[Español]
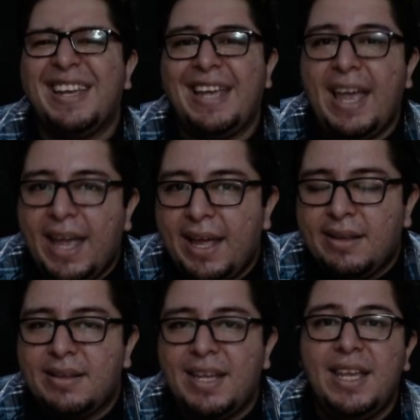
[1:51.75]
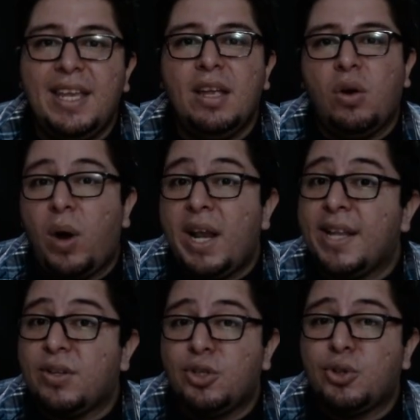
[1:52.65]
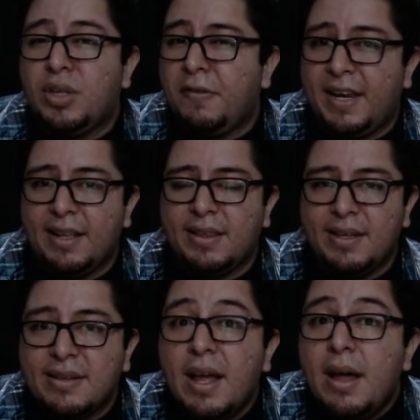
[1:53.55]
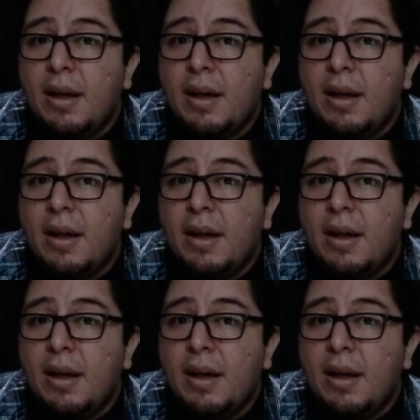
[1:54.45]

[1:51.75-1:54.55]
qué es y cuáles son sus diferentes